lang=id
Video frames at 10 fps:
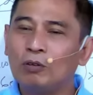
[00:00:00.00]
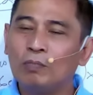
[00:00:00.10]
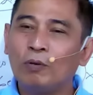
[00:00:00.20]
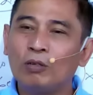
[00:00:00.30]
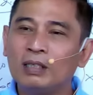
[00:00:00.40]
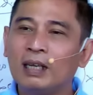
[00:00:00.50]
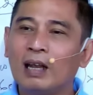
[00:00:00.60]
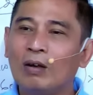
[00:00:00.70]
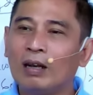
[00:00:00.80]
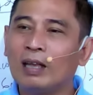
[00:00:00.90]
porsi
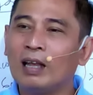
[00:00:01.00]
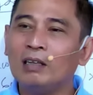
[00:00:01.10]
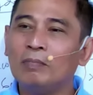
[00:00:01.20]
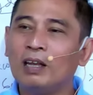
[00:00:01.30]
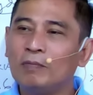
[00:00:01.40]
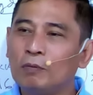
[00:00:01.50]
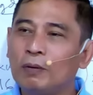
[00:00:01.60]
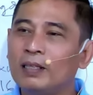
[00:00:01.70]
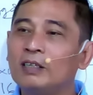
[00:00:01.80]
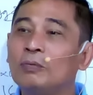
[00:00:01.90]
kalau harga 5.000
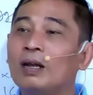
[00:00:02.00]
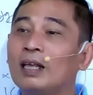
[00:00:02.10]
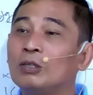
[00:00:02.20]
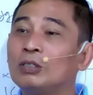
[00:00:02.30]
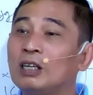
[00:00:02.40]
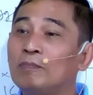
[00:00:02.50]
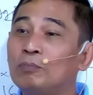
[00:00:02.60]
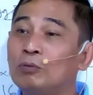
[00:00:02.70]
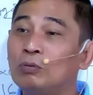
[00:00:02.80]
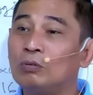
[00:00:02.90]
berarti
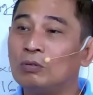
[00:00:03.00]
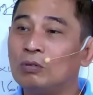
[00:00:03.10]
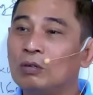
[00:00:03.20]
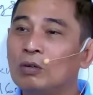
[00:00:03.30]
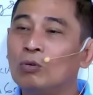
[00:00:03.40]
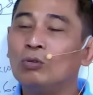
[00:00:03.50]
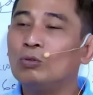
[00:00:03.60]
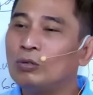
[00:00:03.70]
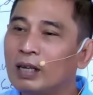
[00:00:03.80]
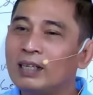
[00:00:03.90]
200.000
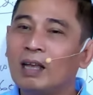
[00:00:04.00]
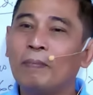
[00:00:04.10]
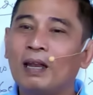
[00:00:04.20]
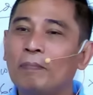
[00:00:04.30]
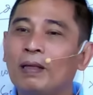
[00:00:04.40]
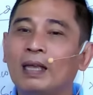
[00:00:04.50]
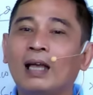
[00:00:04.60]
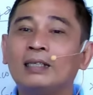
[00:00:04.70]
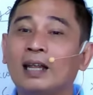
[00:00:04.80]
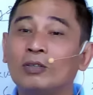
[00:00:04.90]
untungnya dia paling banyak
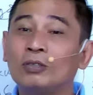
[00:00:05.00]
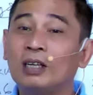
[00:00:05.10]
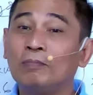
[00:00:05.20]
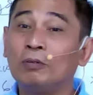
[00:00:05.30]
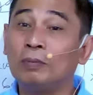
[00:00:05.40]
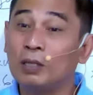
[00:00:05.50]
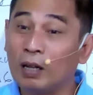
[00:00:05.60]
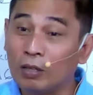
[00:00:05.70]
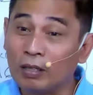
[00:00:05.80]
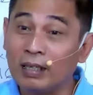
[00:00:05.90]
kan 100 ribu betul
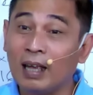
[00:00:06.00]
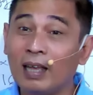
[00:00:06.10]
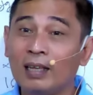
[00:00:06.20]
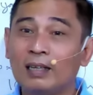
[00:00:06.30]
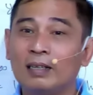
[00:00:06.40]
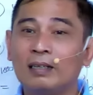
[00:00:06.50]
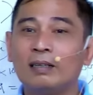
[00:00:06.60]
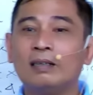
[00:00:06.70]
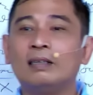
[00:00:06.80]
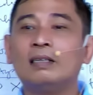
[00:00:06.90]
atau tidak
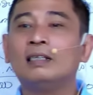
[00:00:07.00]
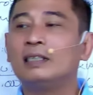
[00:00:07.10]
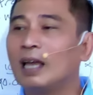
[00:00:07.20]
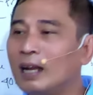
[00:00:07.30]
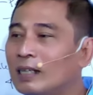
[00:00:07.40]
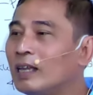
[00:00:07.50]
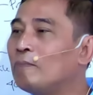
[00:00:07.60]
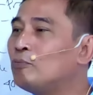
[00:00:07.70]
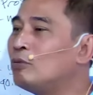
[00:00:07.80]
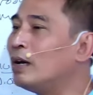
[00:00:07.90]
sekarang saya
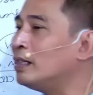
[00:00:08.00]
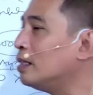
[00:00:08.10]
buat